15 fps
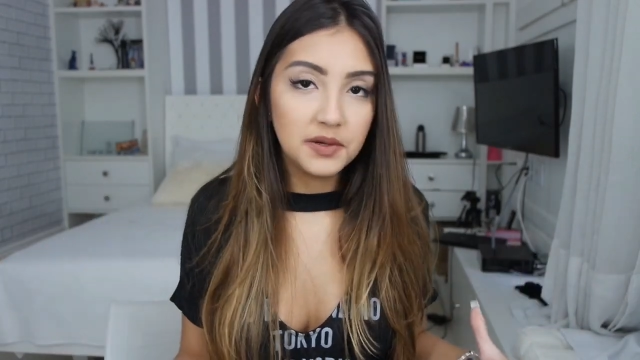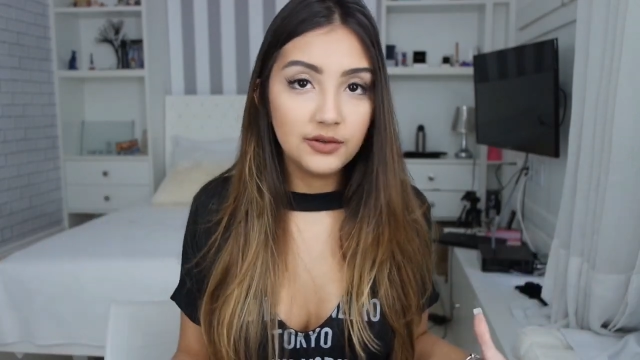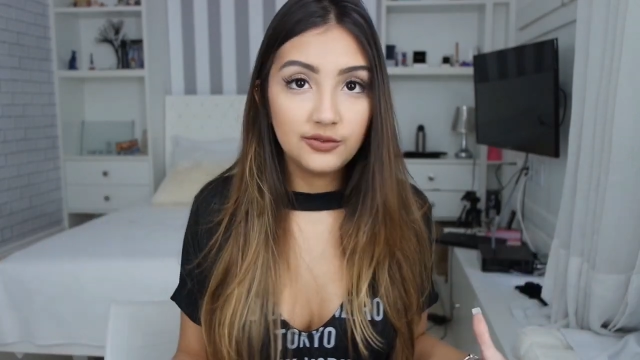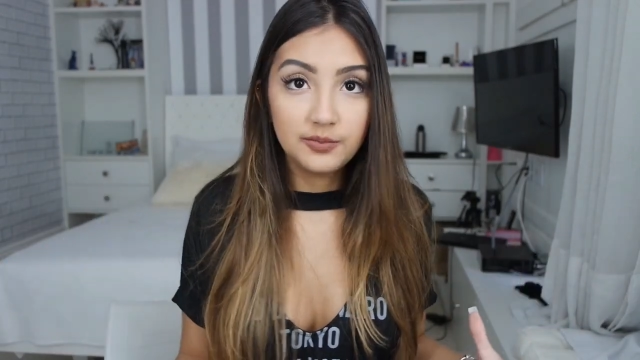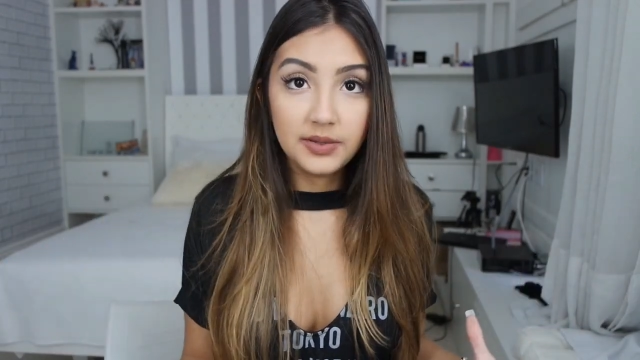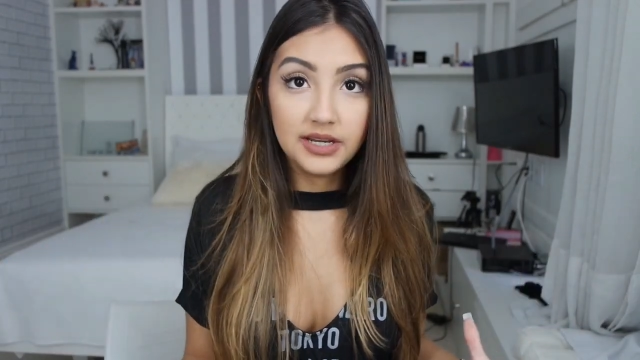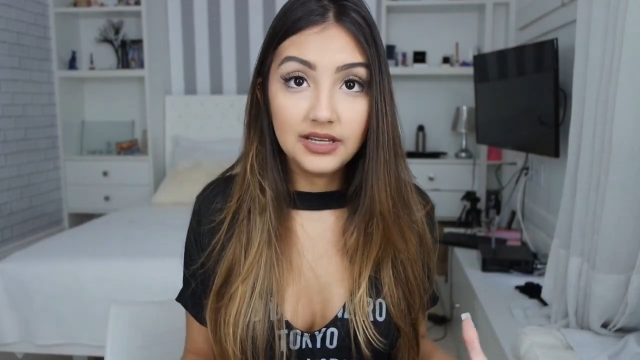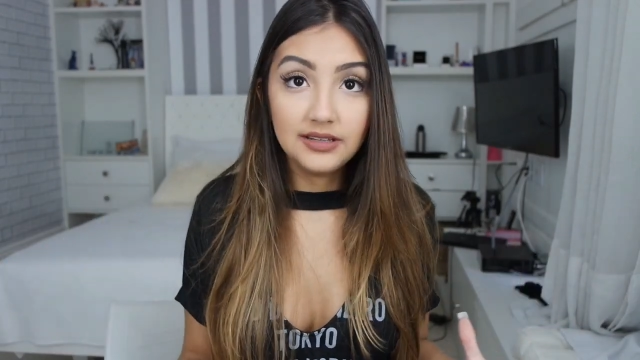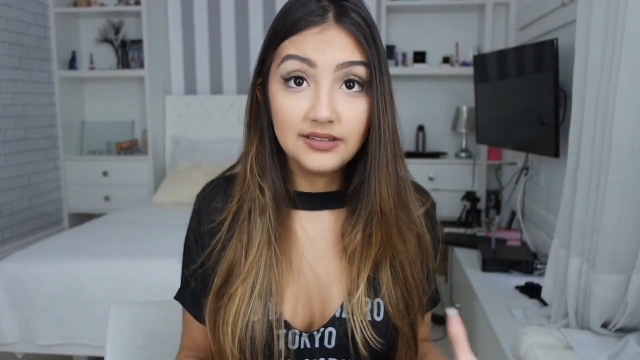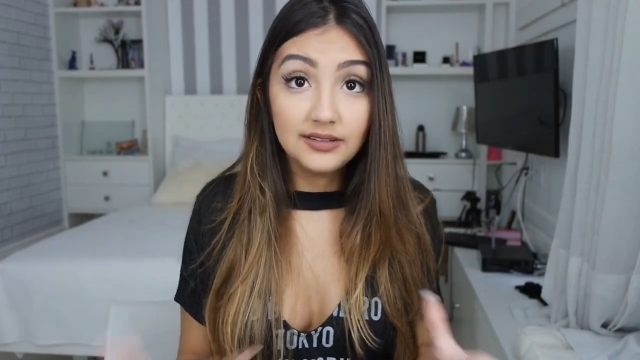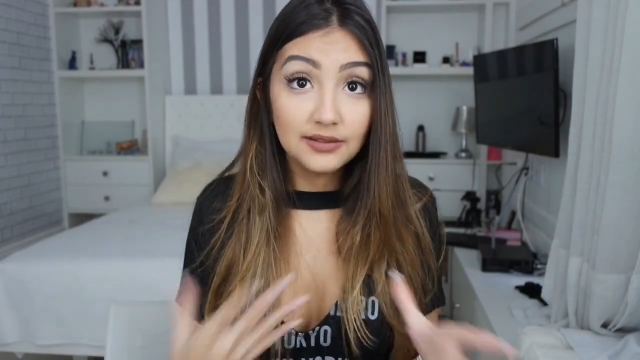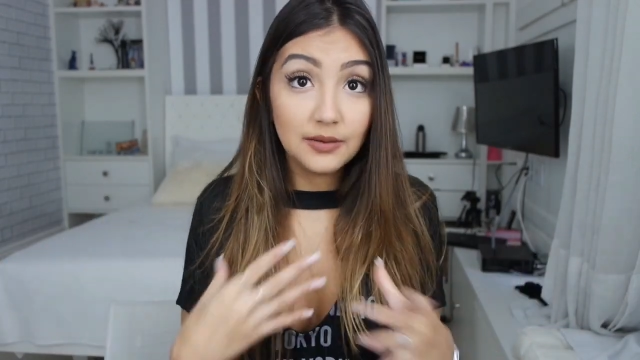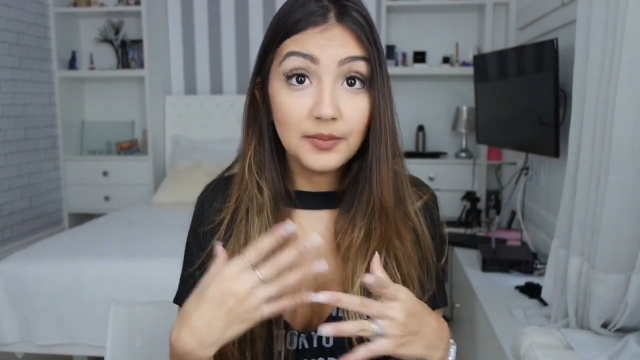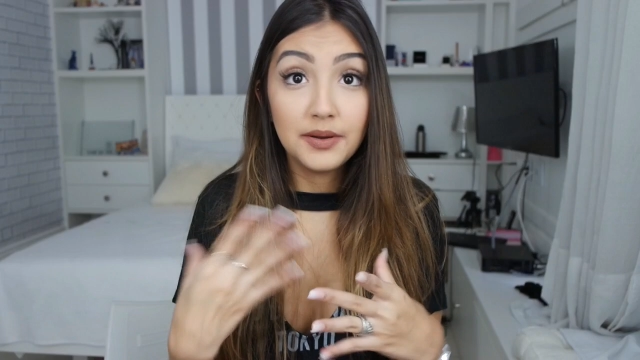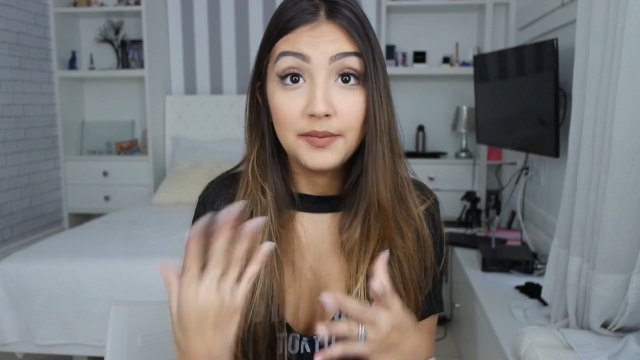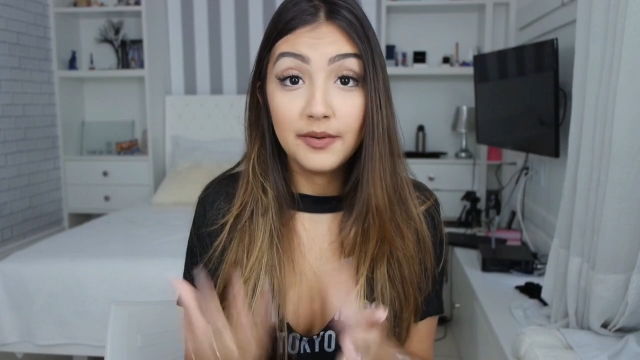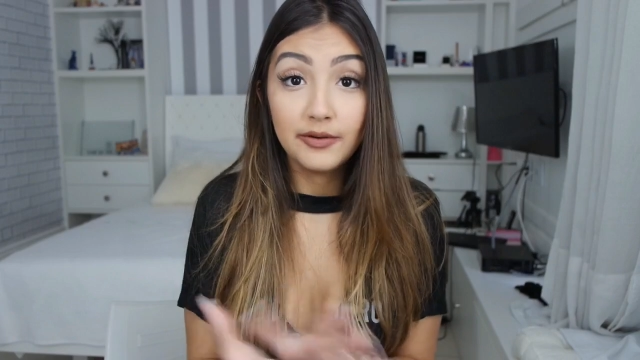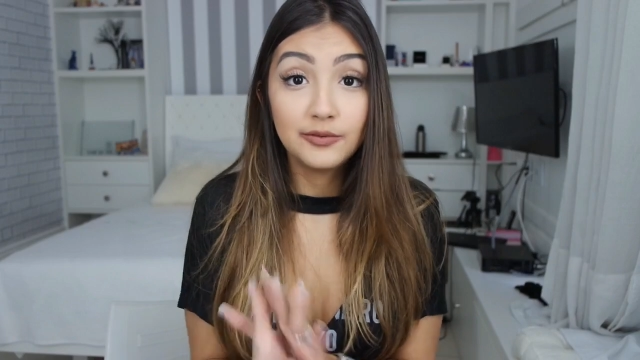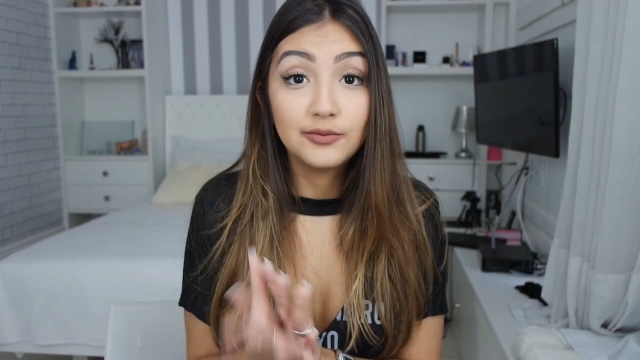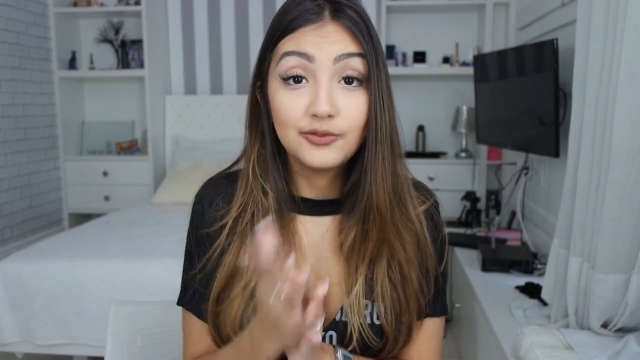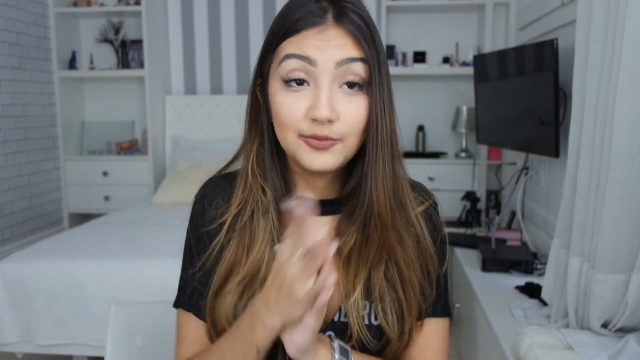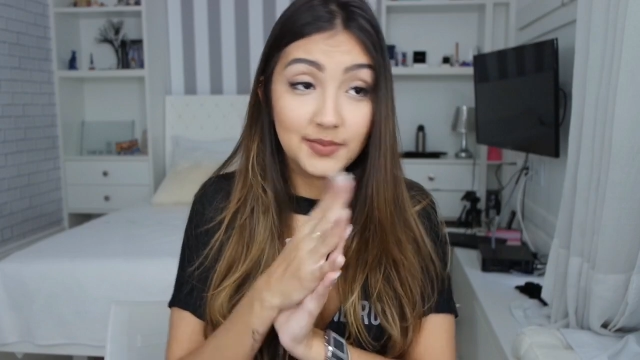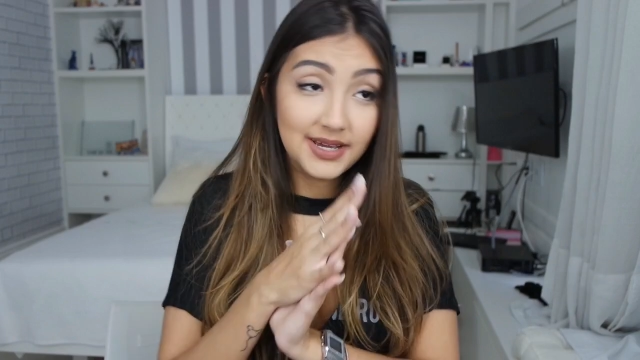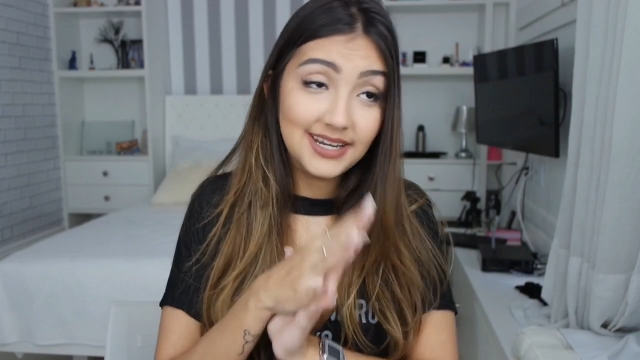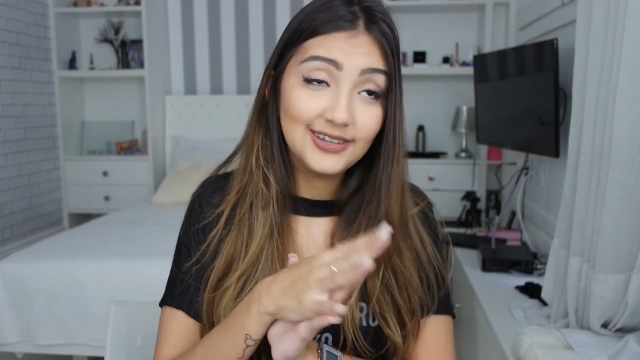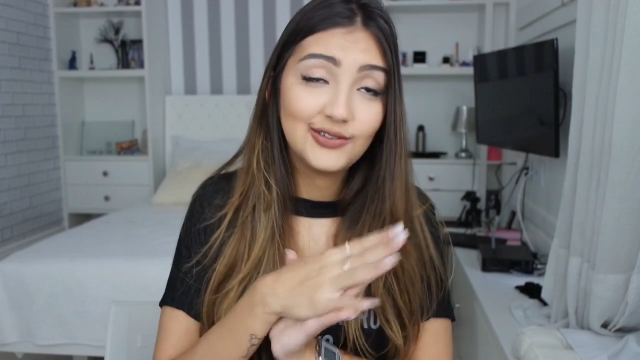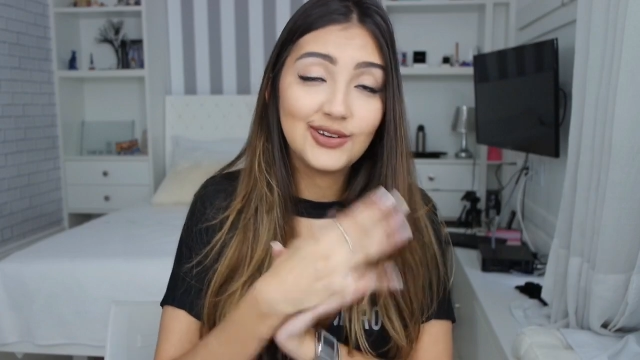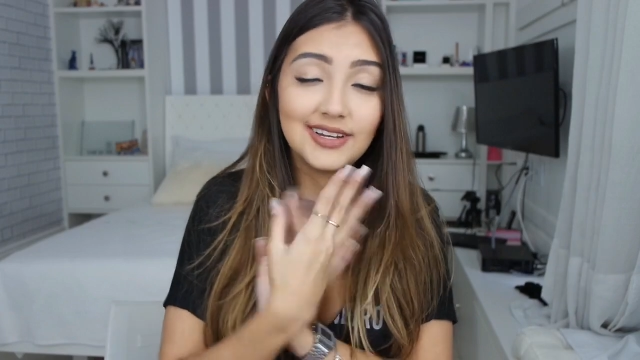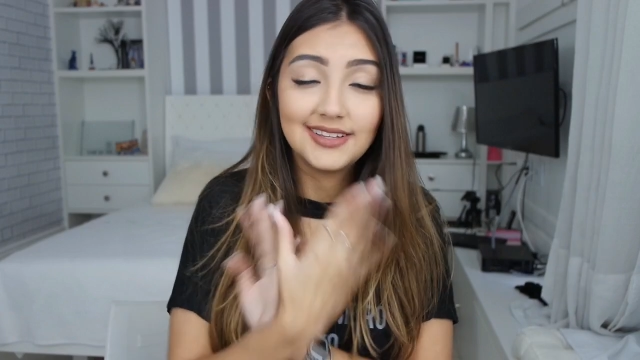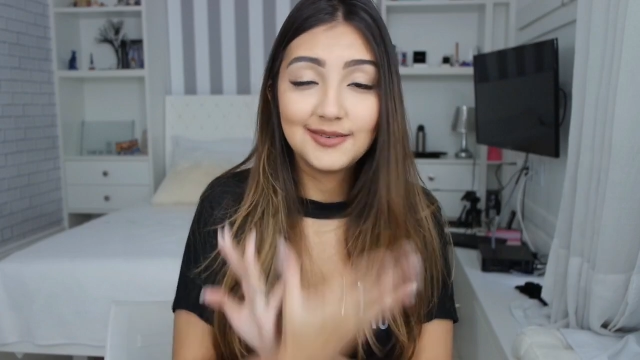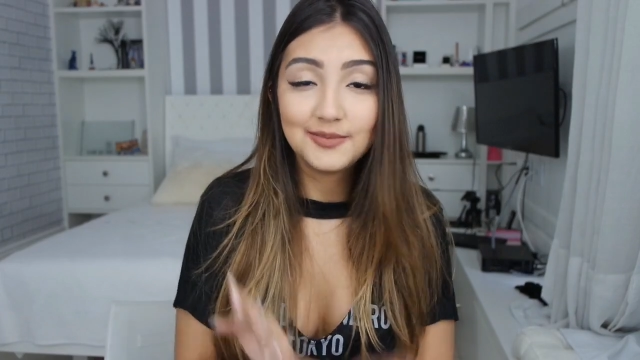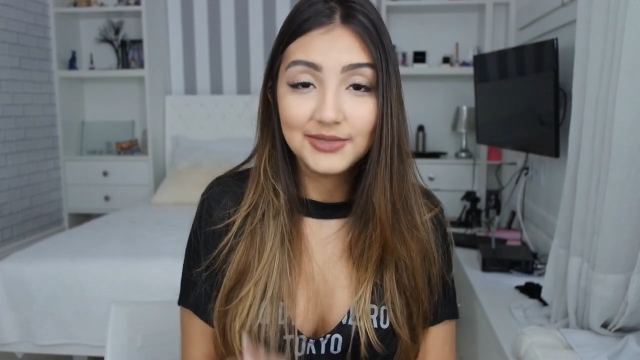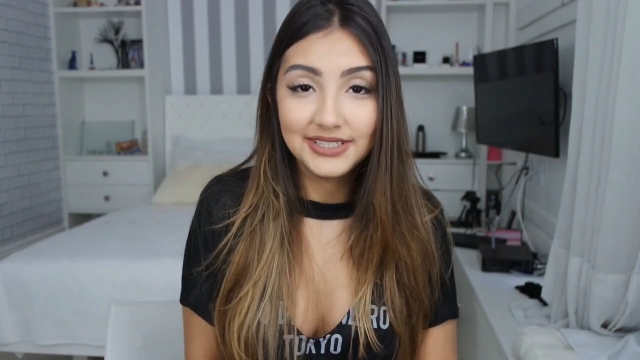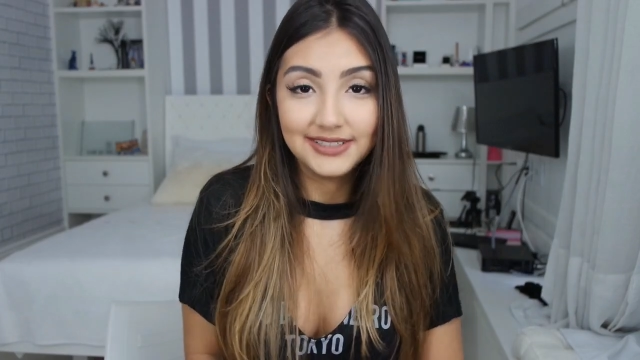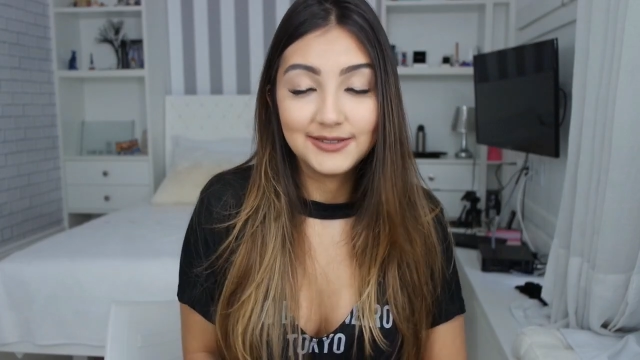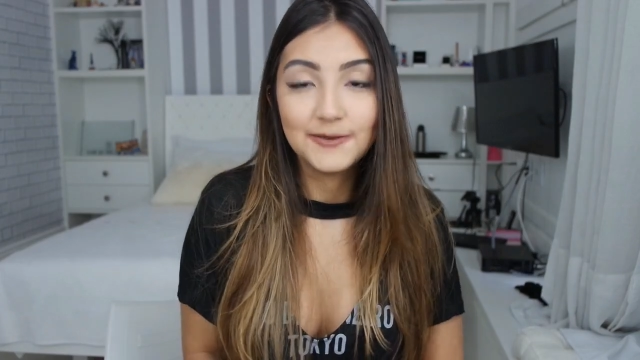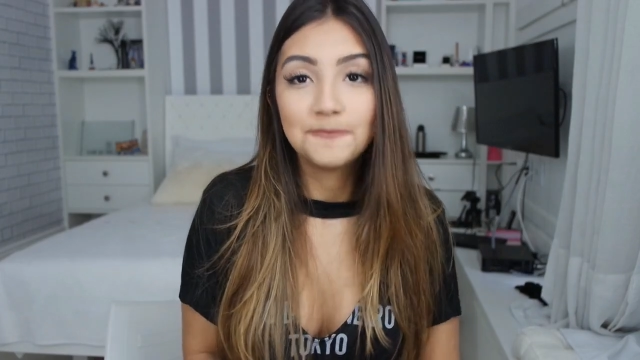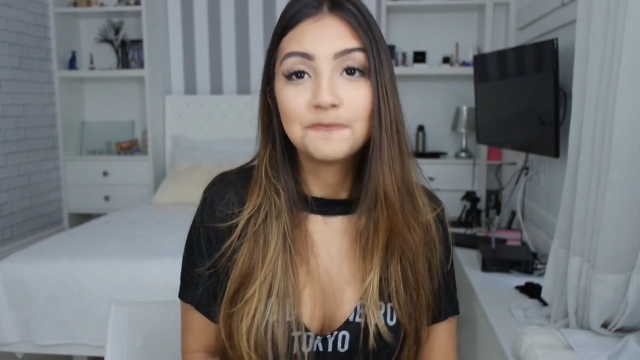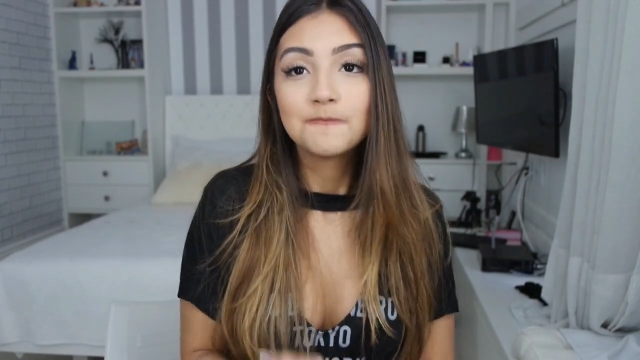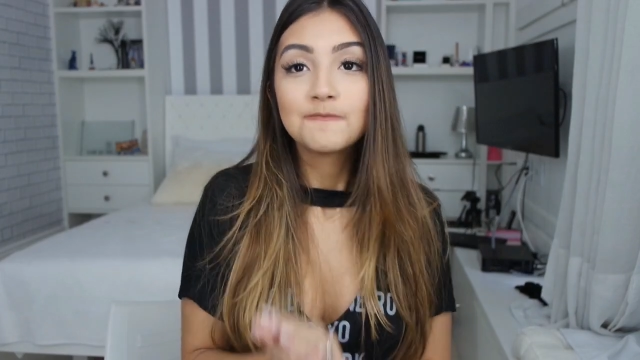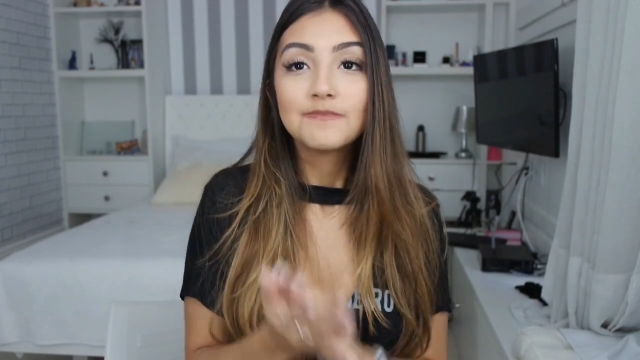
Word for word: papel de parede se seu papel de parede era tão bonito?